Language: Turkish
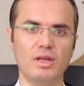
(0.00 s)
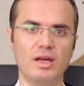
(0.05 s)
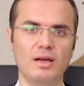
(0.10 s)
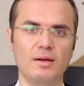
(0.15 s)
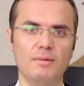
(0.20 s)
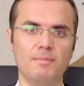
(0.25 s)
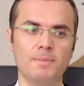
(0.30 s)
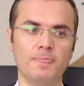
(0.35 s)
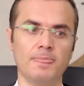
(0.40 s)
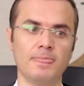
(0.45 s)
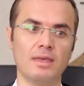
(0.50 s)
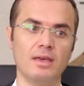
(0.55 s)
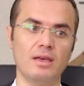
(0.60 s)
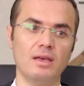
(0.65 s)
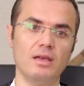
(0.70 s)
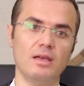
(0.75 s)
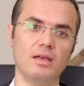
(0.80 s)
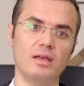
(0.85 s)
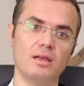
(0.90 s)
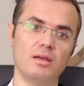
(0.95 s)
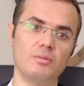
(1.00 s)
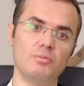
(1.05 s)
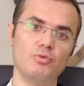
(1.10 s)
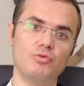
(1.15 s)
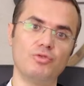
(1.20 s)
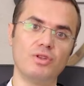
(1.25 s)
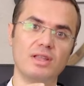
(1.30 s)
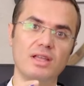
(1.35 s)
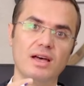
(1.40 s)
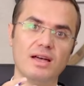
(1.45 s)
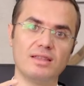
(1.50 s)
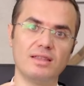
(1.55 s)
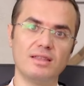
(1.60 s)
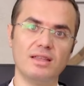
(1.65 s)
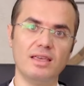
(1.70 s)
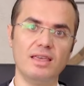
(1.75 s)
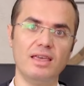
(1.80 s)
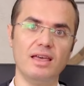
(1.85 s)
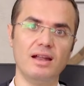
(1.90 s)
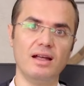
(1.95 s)
da e,
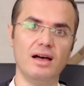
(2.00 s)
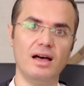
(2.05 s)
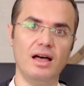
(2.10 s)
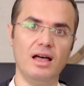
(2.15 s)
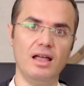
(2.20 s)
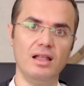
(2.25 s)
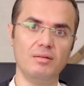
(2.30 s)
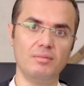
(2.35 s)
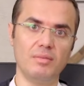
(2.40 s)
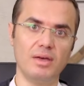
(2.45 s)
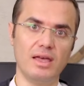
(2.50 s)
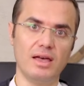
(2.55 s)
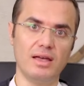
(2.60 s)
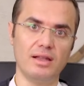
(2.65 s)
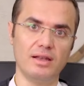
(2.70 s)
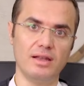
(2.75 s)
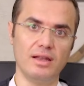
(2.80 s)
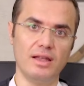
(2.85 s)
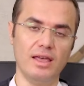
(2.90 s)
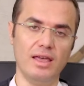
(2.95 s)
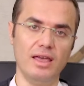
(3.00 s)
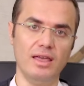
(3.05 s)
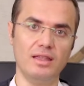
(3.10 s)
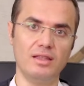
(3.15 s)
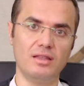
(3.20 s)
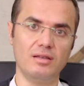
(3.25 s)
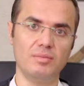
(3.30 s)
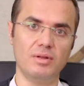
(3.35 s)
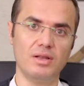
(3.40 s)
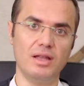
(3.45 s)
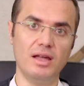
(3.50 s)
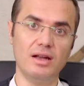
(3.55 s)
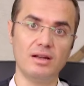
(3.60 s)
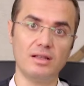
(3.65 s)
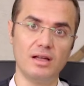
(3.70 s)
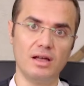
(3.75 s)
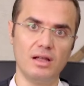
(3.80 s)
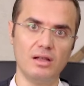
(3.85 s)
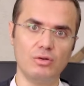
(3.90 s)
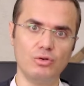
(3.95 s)
müfredatında yer almayan eğitimi
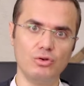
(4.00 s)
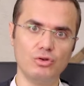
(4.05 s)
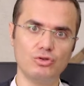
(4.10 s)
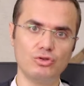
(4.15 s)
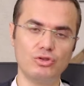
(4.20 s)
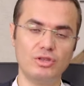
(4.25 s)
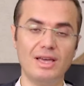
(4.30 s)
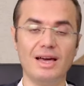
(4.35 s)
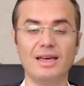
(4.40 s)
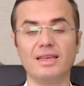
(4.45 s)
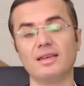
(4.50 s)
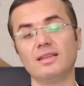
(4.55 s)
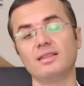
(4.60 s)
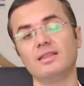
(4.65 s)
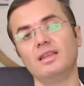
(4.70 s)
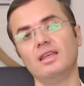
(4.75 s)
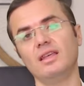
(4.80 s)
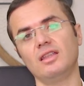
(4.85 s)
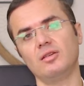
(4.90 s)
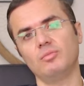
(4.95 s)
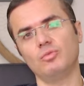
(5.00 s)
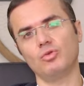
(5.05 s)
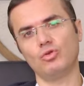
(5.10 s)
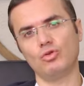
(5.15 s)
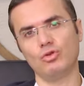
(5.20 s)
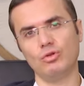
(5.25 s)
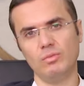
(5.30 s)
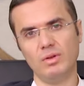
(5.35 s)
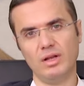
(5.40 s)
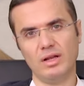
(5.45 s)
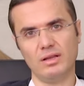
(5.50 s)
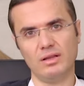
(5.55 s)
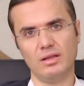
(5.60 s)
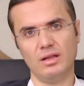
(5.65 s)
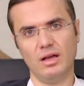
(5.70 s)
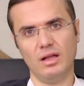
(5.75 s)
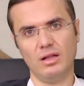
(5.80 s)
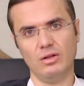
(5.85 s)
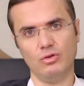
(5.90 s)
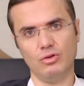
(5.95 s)
nerede alıyor? Yaygın din eğitimi
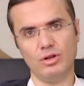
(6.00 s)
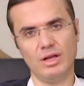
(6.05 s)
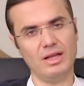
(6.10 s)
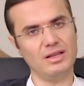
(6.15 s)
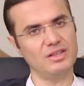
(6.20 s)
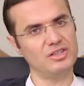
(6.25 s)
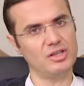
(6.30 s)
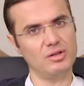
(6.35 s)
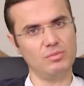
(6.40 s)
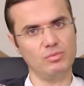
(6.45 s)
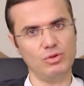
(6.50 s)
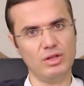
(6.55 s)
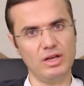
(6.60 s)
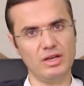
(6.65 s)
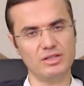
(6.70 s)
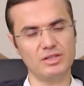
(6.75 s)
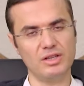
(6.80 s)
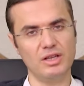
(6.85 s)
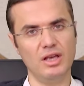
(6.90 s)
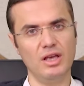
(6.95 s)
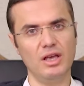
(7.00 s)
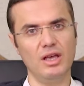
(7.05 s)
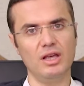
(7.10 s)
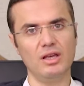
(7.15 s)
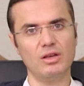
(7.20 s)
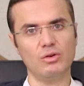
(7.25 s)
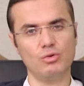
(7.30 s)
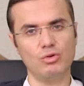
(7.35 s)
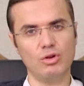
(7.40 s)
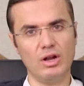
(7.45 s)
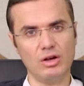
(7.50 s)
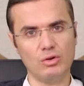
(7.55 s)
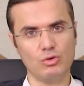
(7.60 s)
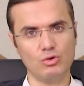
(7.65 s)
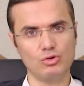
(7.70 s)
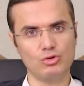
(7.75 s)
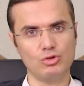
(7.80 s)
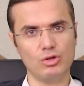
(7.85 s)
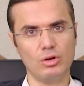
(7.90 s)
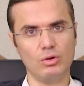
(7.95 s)
kurumlarında alıyor. Yani işte bunlar Kur'an
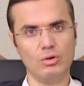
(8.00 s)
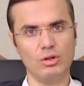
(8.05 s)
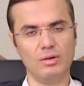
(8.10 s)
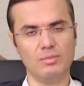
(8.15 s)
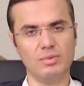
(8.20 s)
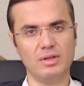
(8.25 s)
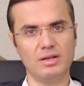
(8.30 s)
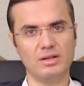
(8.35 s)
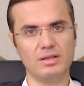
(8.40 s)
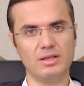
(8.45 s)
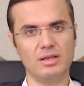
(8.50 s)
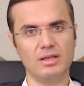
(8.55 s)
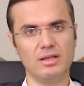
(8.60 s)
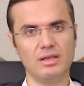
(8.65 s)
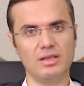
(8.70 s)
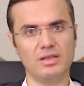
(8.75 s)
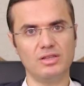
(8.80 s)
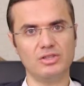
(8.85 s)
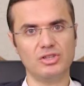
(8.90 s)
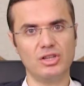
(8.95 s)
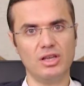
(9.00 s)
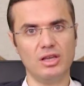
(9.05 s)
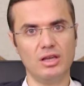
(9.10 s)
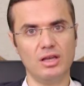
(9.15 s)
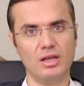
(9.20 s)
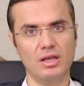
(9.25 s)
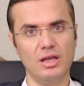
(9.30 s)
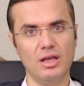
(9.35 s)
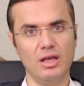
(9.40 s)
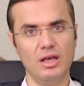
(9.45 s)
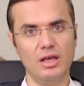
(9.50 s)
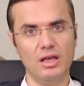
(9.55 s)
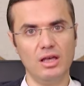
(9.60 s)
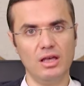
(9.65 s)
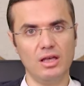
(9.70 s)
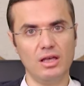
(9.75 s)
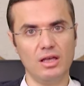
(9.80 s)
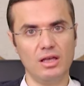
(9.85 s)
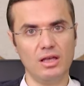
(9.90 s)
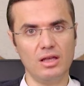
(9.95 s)
kursları olabilir dedik, işte
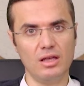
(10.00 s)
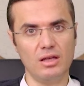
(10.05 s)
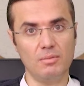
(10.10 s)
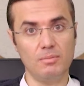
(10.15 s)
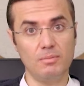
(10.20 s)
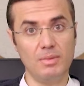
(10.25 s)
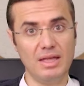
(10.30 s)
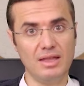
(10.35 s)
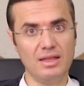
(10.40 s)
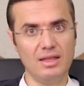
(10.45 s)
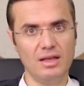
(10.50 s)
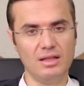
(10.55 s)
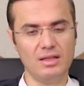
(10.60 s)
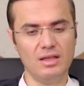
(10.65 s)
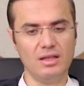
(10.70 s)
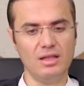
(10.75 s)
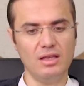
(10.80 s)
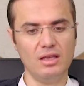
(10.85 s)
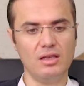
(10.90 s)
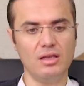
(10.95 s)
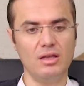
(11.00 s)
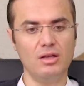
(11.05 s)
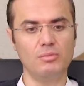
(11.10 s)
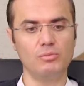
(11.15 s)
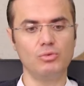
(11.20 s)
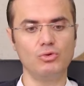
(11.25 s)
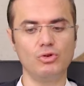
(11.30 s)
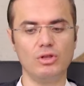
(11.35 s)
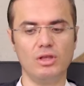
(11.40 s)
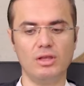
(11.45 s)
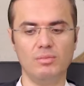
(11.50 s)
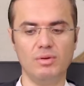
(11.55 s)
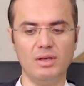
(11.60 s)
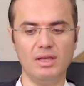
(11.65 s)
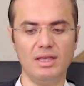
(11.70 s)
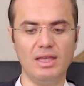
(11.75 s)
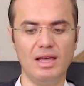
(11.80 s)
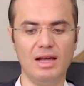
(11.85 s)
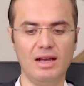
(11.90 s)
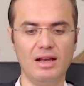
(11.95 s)
e, medya dedik. Bunun gibi
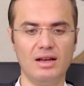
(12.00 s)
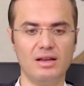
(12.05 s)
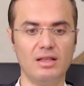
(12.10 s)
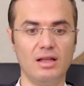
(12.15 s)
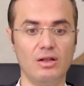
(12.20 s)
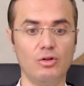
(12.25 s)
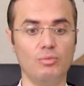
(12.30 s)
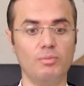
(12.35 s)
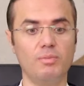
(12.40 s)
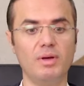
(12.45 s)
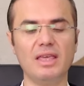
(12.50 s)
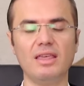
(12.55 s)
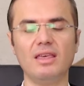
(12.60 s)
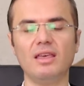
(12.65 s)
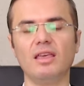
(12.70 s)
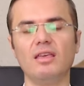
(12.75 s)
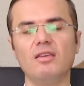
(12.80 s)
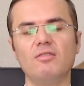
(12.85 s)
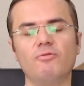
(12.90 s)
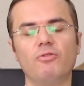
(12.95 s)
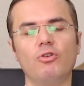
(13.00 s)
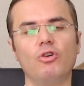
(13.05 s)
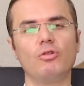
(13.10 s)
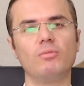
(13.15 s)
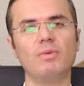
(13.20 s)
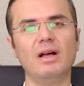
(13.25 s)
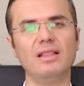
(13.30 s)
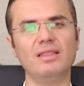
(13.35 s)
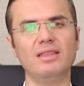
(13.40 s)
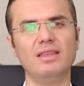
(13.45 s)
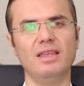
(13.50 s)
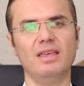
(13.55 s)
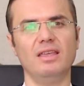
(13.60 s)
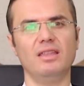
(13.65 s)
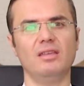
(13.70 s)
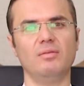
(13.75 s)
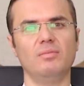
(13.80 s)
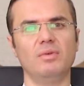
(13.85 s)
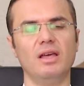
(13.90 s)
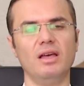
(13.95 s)
yerlerde alıyor. Peki informal din
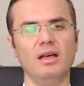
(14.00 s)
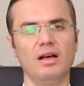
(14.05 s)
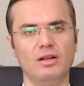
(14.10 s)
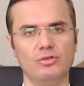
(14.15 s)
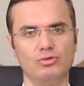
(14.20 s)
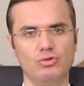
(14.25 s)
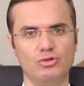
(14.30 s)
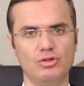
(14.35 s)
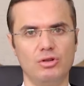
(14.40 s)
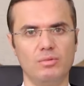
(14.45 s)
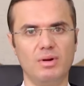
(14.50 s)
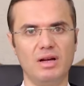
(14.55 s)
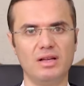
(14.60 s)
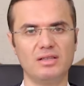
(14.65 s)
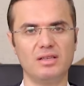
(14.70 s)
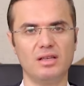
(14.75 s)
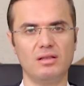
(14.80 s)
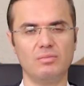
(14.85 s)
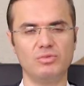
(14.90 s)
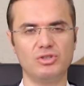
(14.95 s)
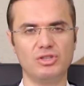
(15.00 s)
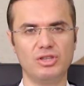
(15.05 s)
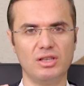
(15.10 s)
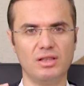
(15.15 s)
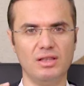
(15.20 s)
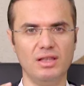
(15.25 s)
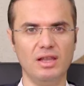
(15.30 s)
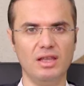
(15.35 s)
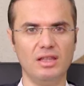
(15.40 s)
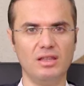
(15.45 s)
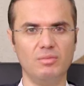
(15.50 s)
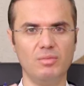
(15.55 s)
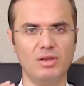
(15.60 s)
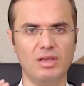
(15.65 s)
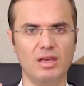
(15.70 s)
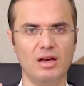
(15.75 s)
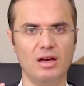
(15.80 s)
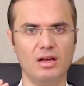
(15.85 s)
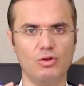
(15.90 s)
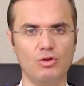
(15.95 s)
eğitimine az önce bahsetmiştik din eğitimi
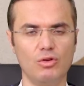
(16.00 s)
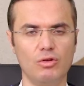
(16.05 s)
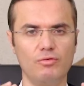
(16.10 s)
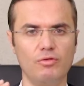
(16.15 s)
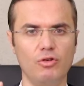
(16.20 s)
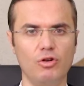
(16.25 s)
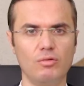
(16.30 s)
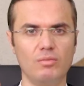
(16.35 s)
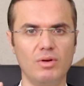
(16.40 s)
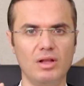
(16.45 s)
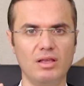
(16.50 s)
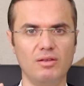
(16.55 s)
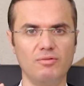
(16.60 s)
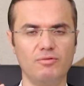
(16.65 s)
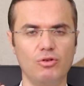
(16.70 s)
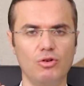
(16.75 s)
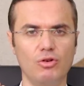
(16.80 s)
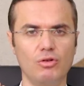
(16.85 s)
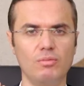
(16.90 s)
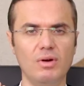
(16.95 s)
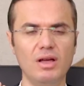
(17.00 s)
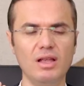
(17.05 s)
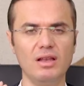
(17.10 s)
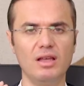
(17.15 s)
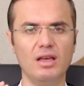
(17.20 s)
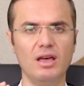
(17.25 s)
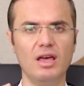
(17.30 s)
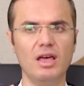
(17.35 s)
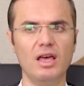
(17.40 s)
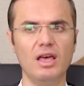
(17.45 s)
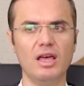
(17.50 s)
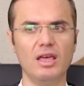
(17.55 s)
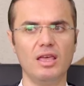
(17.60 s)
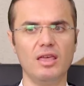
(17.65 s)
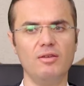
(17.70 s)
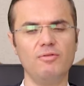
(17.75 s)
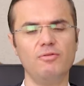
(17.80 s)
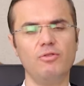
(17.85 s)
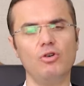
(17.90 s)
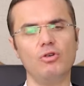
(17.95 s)
ikiye ayrılıyor formal informal
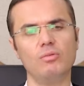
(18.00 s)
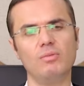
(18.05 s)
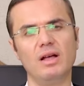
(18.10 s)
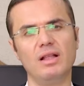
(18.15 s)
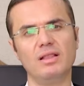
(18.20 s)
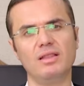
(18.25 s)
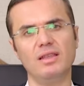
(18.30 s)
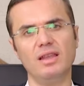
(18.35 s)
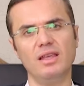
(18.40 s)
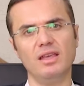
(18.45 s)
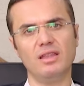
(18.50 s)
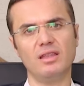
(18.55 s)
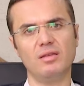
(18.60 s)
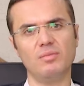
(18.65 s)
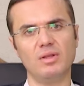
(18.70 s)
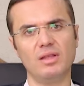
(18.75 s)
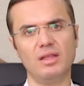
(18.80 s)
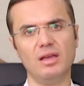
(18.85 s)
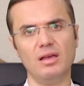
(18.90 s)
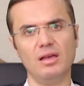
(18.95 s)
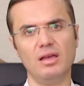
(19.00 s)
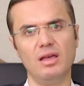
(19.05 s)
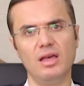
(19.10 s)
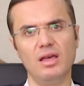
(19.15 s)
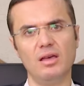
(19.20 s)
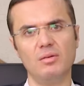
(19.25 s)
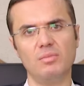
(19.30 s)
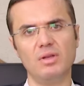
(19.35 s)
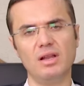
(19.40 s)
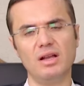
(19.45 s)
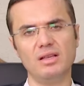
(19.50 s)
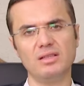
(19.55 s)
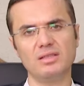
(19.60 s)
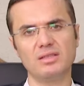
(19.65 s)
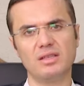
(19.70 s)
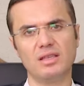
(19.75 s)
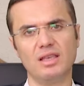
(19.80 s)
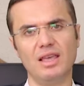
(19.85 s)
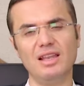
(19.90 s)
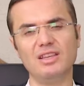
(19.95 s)
informal din eğitimi de
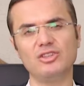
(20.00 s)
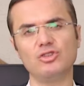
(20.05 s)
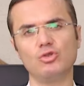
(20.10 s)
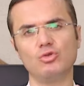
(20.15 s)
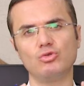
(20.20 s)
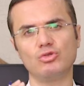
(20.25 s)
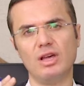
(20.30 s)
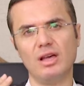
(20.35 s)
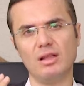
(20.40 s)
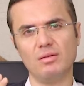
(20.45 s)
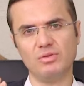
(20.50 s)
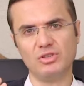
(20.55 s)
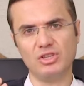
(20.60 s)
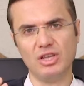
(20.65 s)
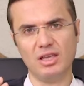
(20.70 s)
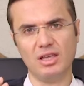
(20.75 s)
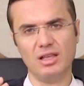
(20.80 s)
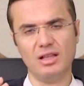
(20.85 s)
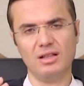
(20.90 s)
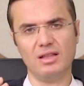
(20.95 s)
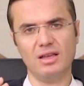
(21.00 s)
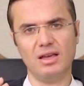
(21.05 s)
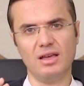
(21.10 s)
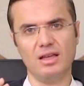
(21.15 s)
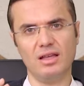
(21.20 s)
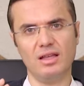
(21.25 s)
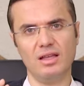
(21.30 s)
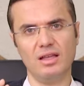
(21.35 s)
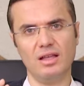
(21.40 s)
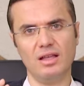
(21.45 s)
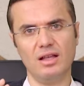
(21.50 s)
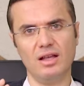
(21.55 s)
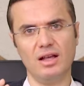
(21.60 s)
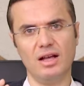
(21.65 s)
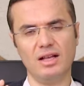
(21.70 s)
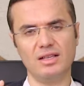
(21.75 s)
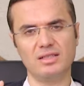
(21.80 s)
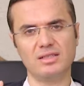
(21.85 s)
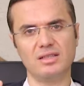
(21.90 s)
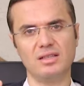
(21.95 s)
biraz gelişi güzel bir şekilde
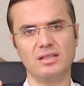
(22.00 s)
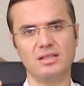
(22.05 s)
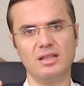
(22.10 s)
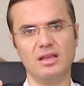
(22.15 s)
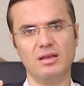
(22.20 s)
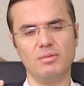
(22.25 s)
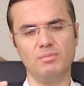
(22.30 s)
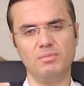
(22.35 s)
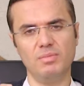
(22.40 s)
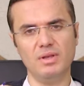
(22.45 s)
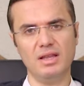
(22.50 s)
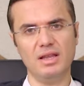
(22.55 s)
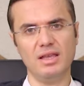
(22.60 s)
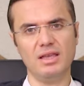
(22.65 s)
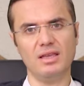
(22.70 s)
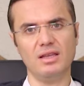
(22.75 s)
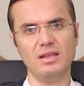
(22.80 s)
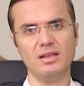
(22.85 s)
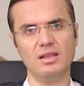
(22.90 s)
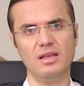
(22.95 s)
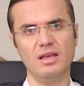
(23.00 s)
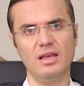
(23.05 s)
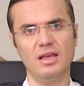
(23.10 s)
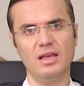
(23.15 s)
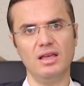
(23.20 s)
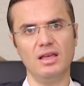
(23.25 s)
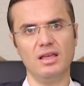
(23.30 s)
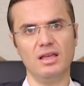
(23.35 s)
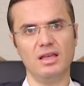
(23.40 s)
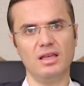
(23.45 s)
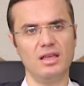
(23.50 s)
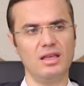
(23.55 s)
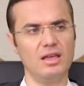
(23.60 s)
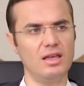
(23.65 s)
aslında bireyin e,